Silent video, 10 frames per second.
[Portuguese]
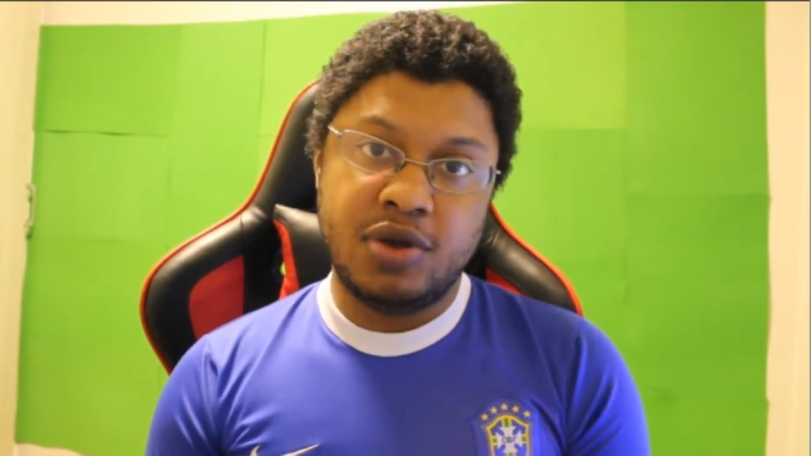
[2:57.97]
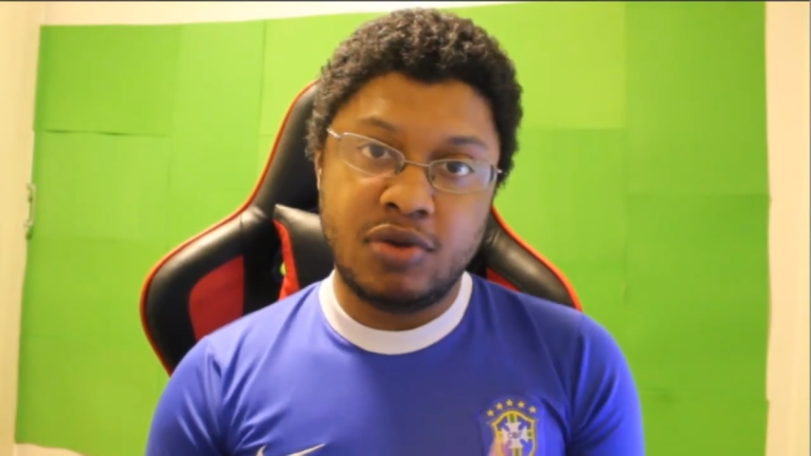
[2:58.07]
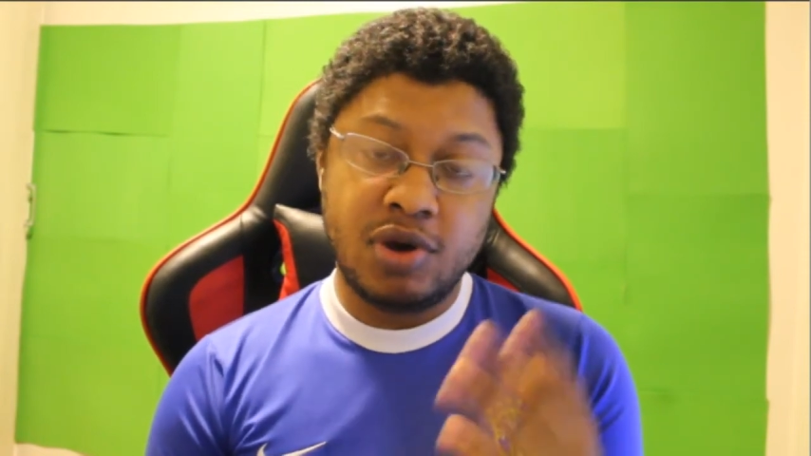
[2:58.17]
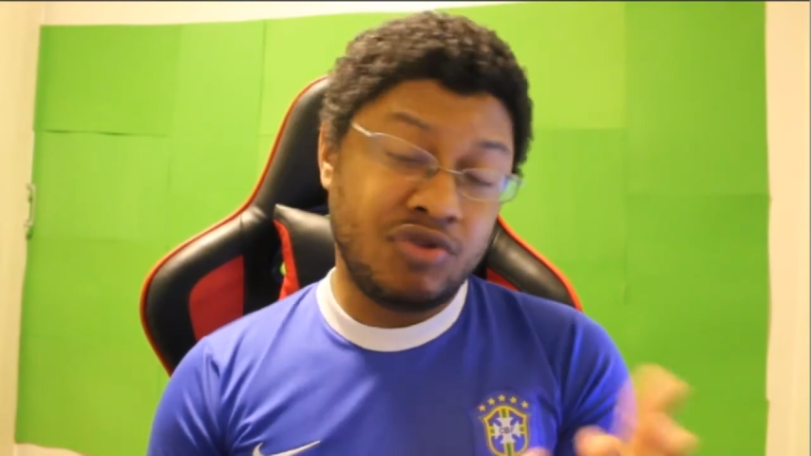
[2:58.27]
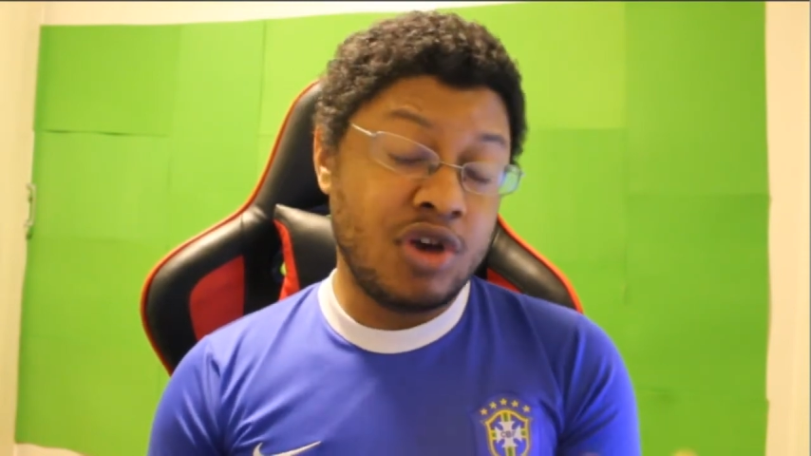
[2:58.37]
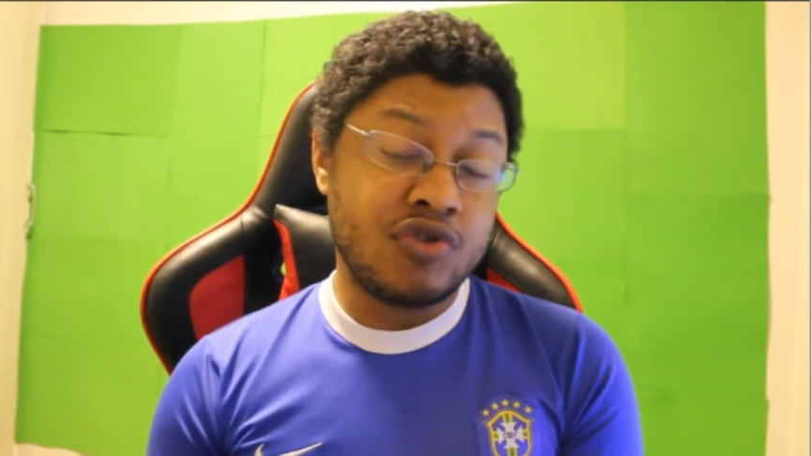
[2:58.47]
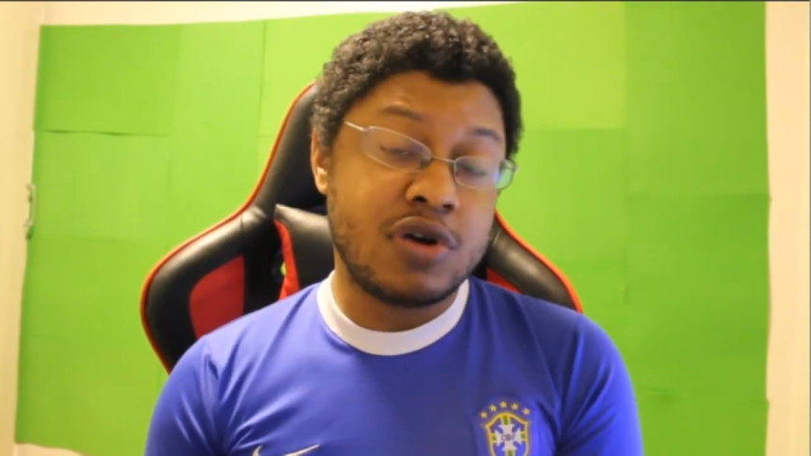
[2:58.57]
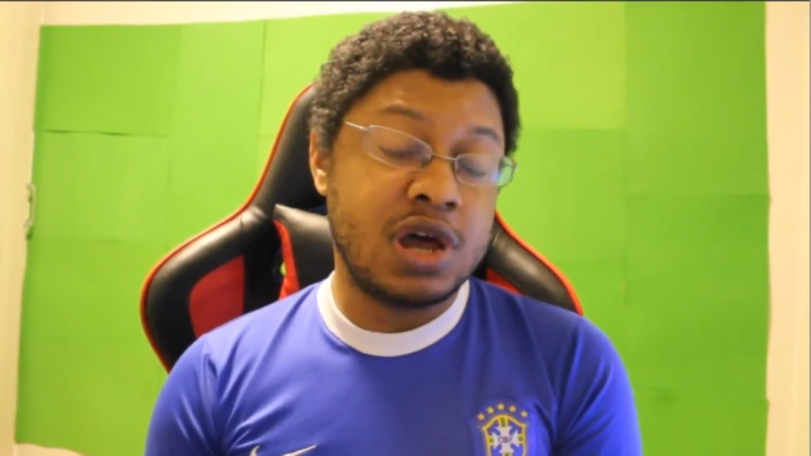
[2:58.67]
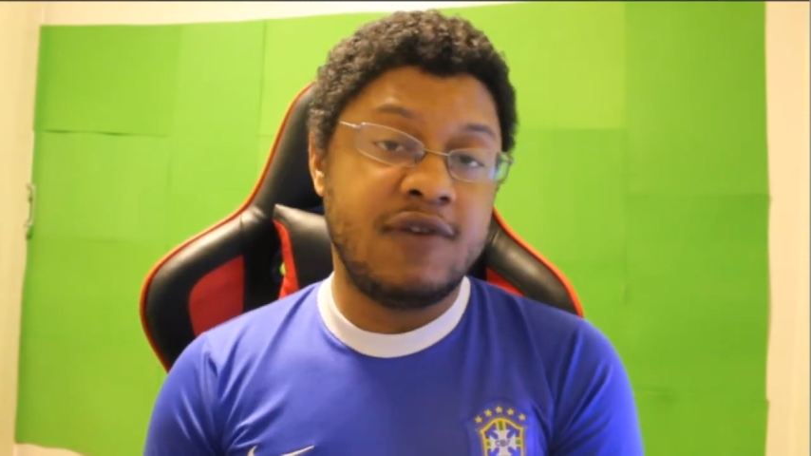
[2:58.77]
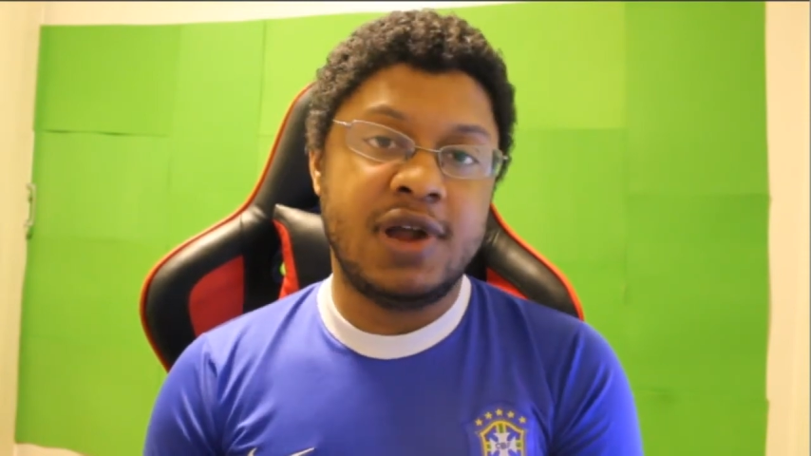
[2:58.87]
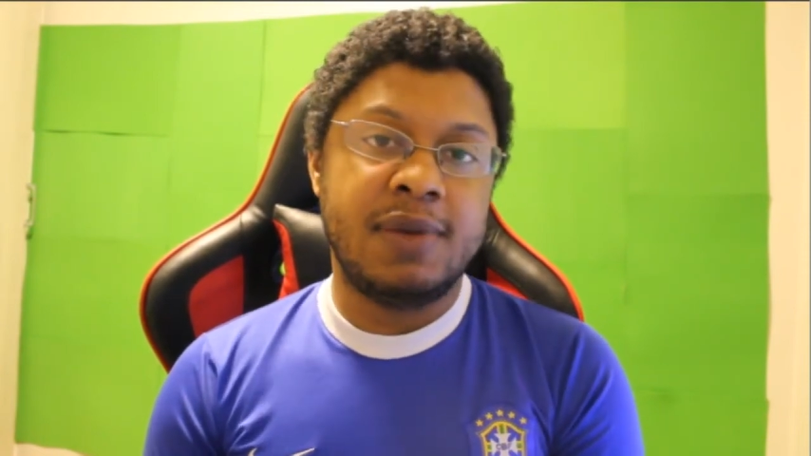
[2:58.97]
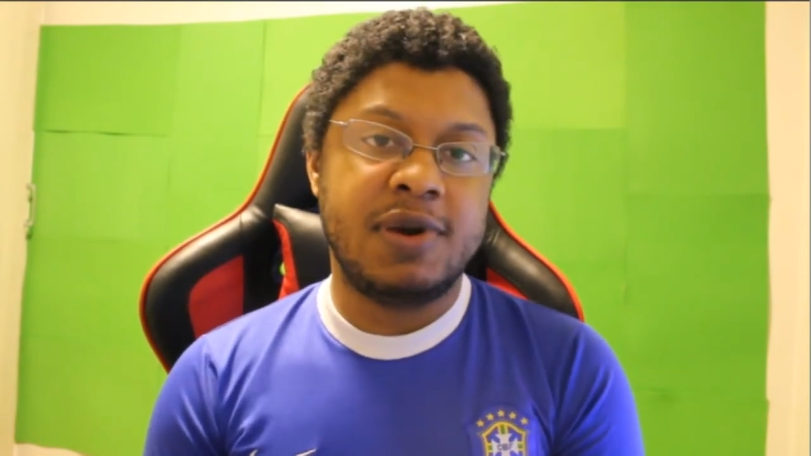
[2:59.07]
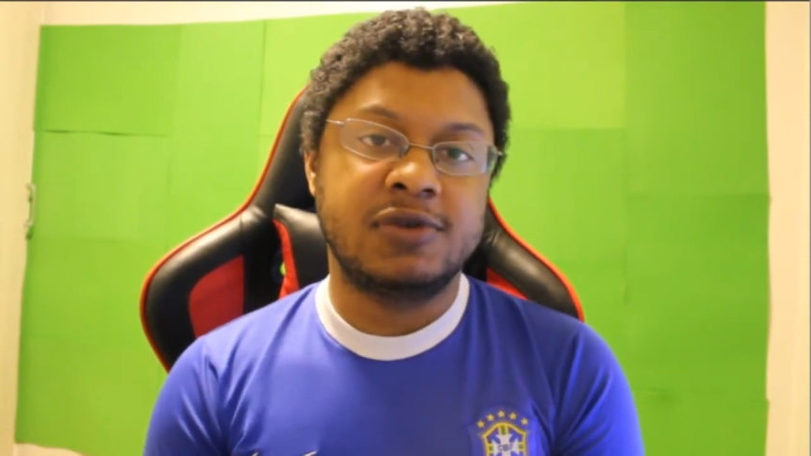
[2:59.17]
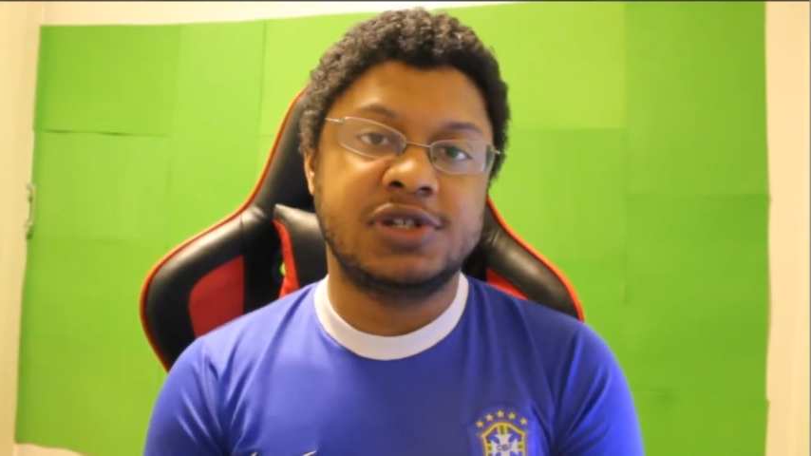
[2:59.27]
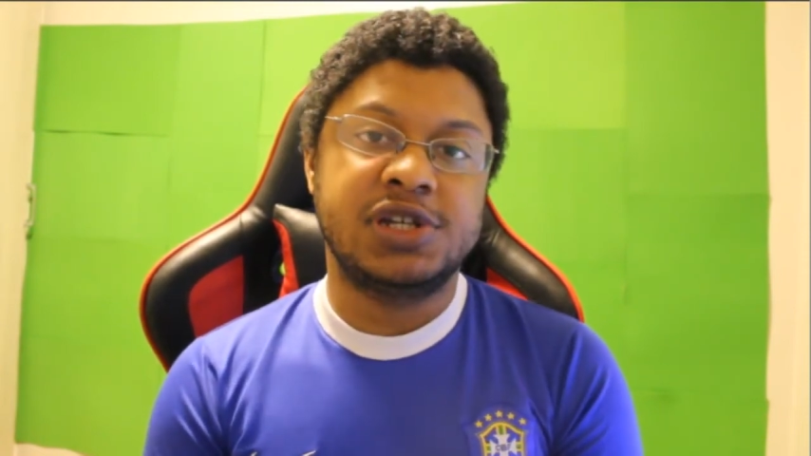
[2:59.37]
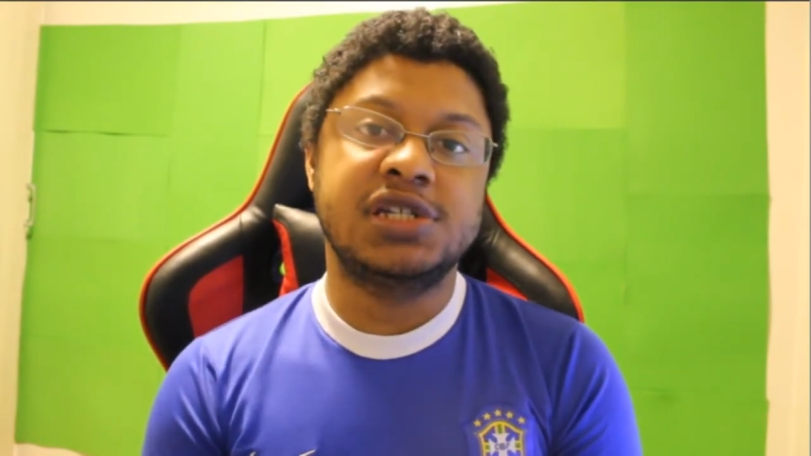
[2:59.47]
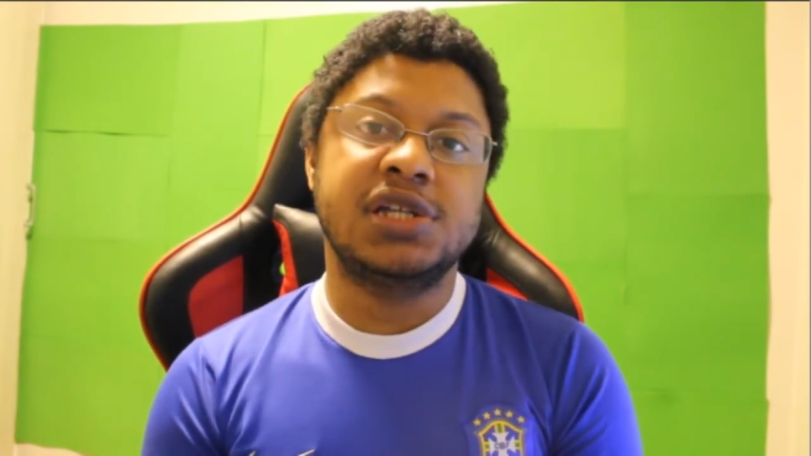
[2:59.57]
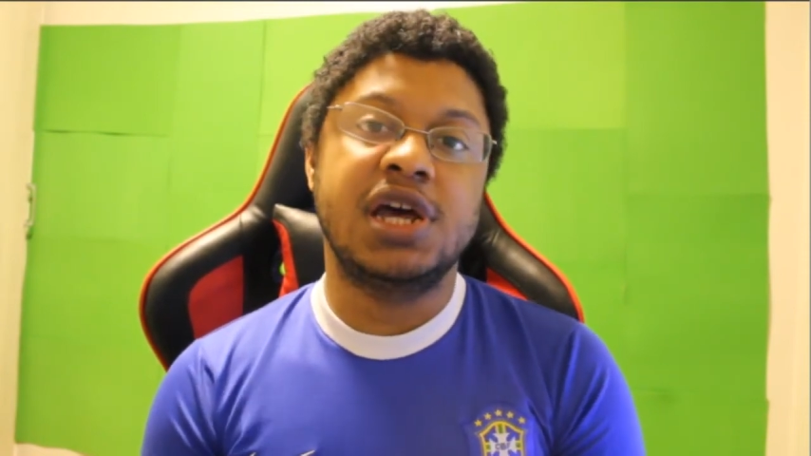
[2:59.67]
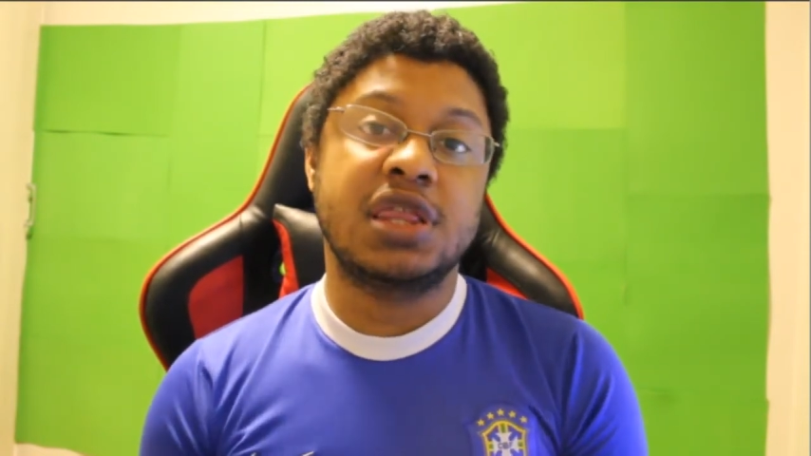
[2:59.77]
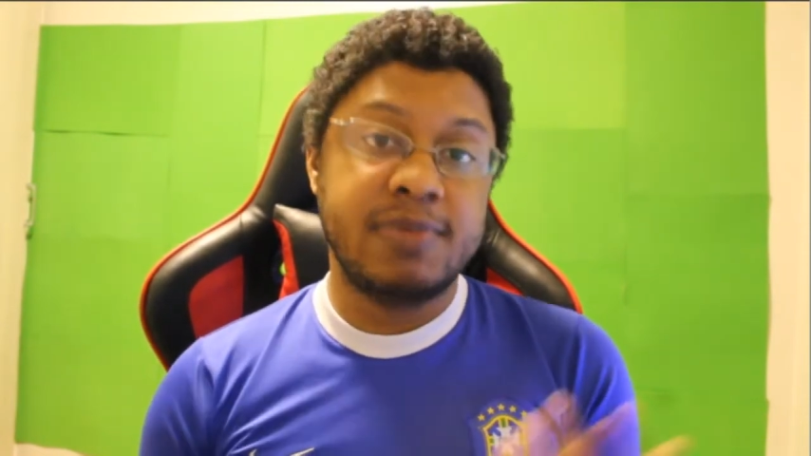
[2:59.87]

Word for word: Então é só isso que eu queria falar para vocês, né?